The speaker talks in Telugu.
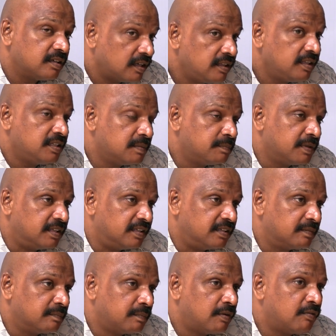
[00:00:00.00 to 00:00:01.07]
అదే చెప్పేది
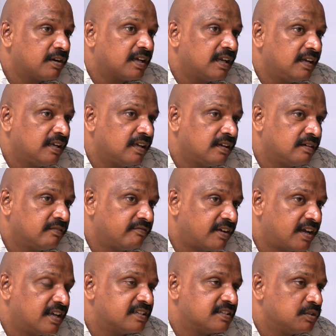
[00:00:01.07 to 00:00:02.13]
పవన్ కళ్యాణ్
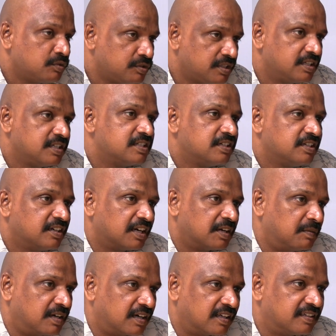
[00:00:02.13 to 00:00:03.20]
ఫ్యాన్స్ని కొంచెం గిచ్చినట్లు
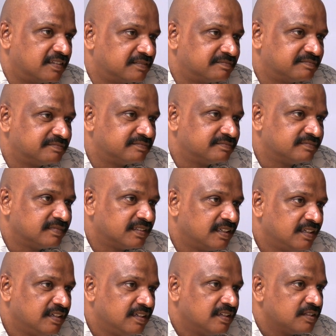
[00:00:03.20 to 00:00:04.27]
అనమాట
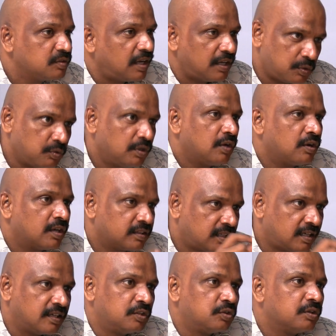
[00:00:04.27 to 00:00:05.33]
సో అది కూడా ఒక
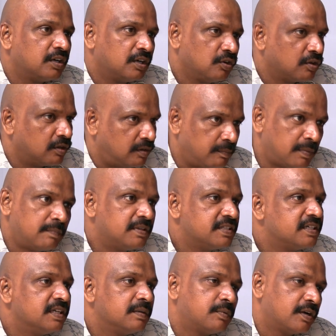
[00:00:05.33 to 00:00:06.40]
తన ఎత్తుగడలో ఒక
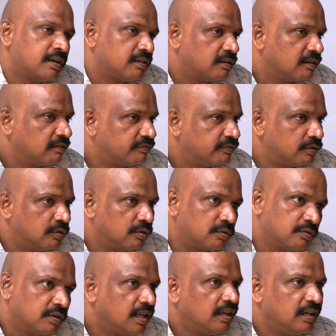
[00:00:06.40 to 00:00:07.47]
పబ్లిసిటీ పాయింట్ ఆఫ్ వ్యూలో
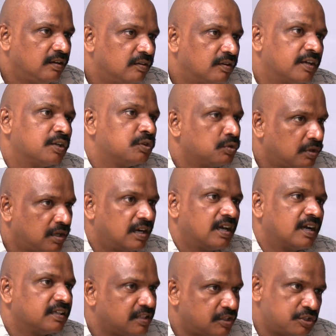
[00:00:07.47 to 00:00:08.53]
కూడా ఒక
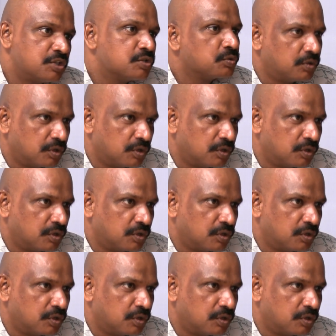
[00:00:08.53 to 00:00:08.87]
ఎత్తుగడలాగా తను చేసి